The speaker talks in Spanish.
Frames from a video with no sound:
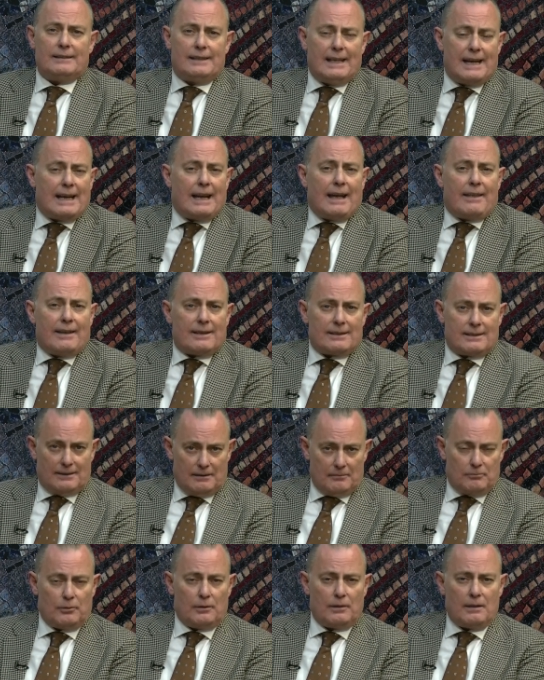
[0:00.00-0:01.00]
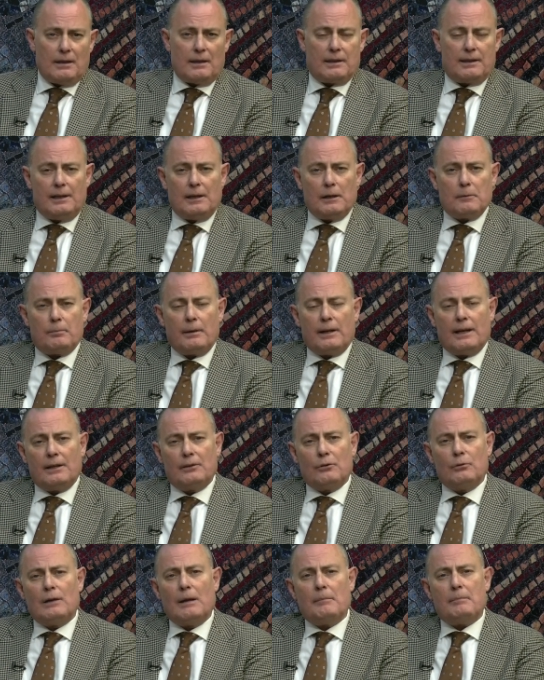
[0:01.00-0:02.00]
décadas, se puede decir,
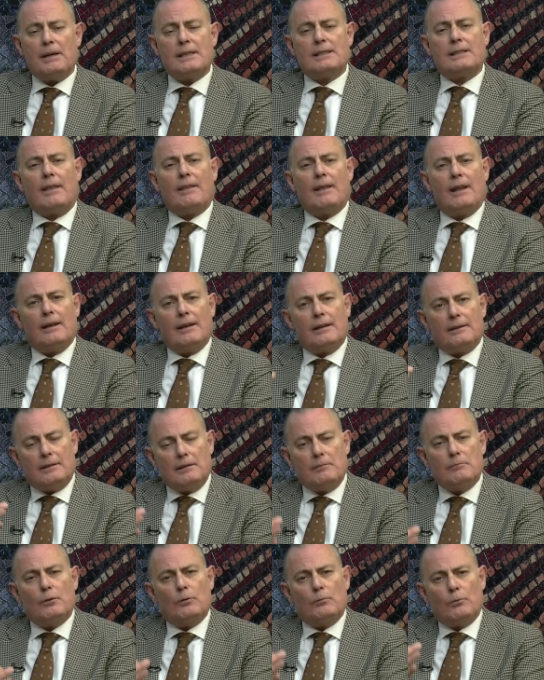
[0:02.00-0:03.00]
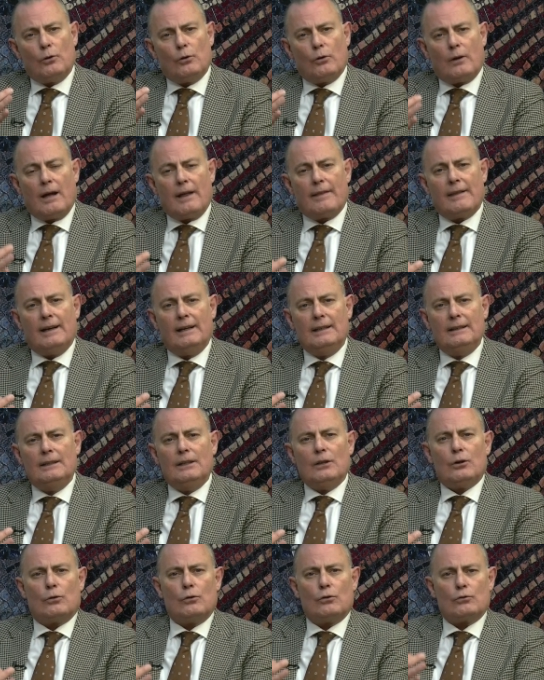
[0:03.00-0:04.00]
esperando una pista de atletismo homologada
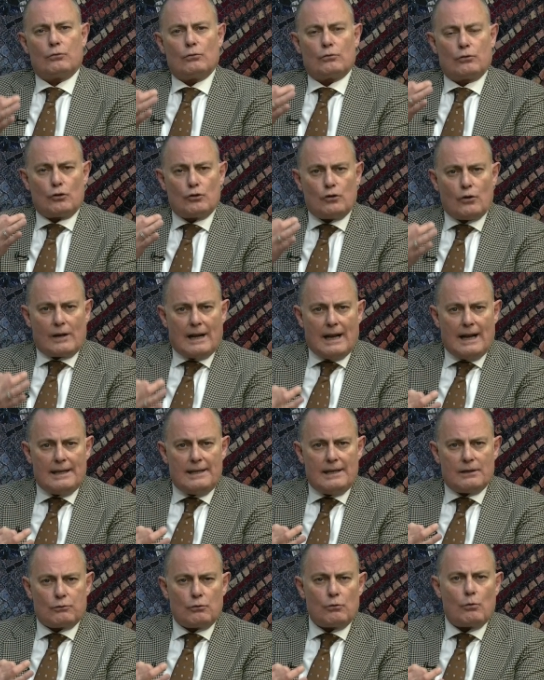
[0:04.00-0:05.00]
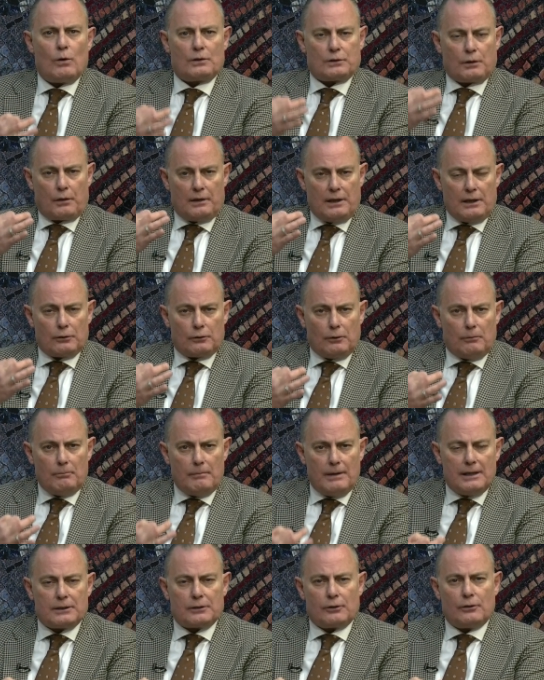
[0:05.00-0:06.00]
con sus ocho calles, sus 400
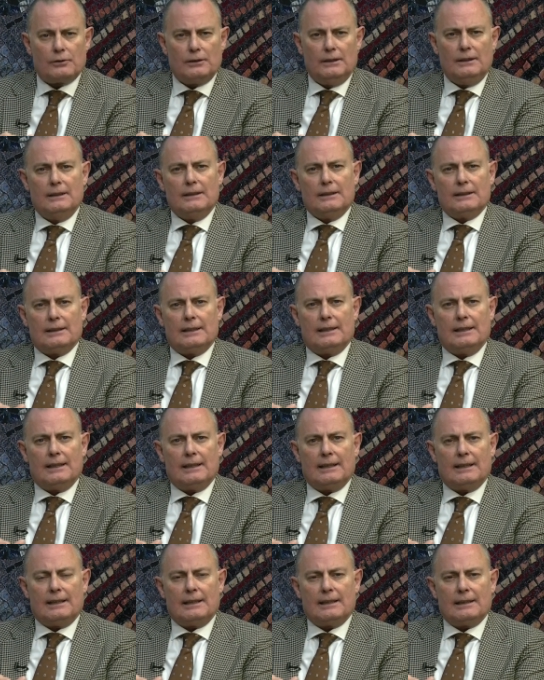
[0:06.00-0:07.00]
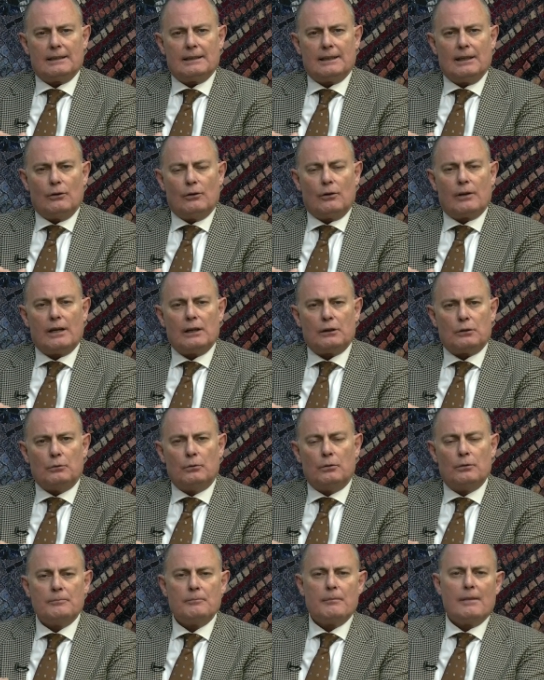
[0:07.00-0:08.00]
metros de, de
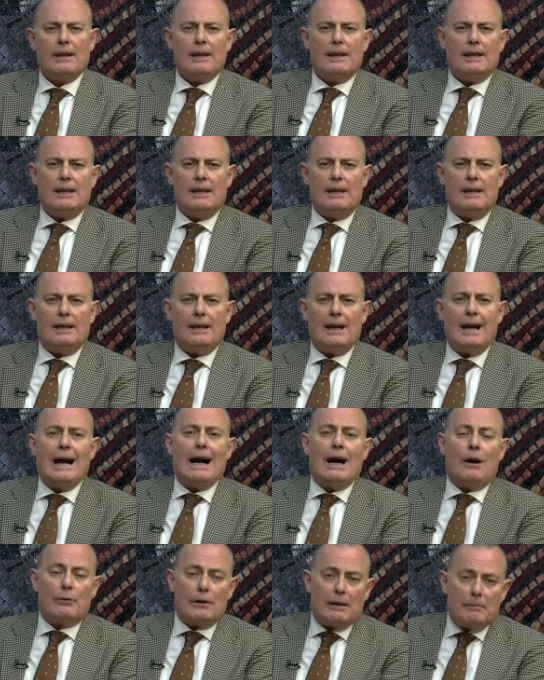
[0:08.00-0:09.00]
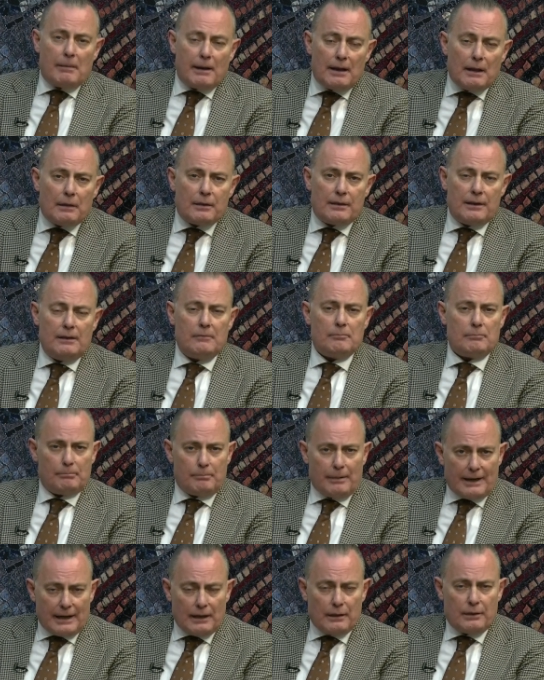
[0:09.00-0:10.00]
longitud. Y ahora parece,
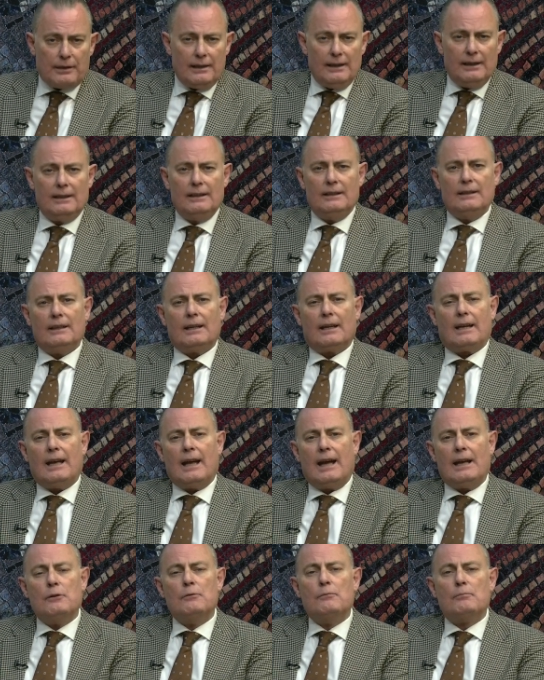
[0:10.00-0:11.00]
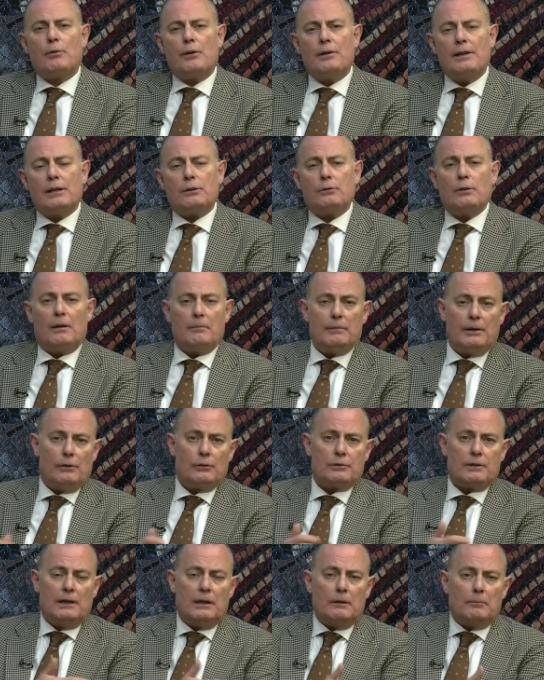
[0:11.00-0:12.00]
parece que hay un proyecto, al
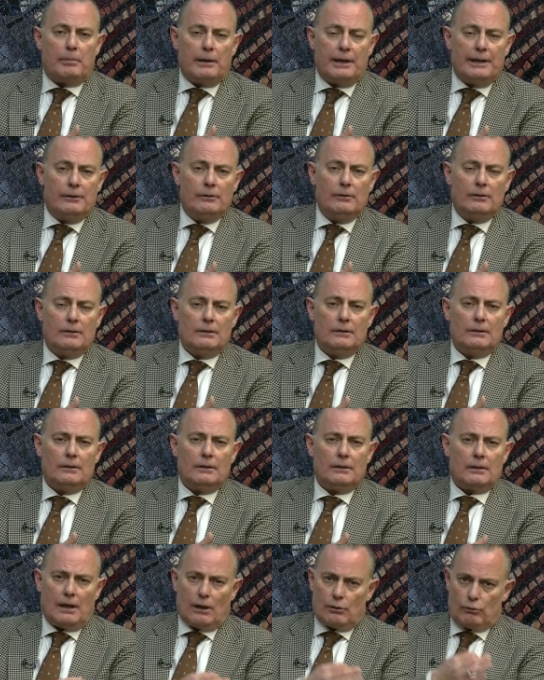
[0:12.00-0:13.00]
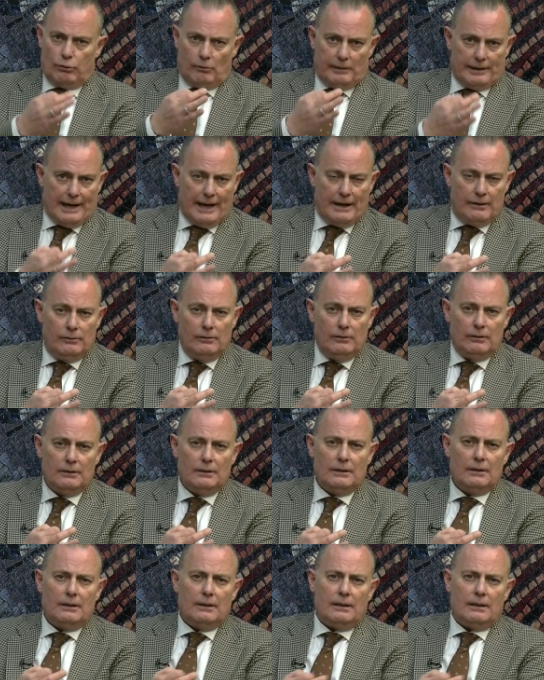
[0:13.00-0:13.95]
menos en el Pleno, que es soberano,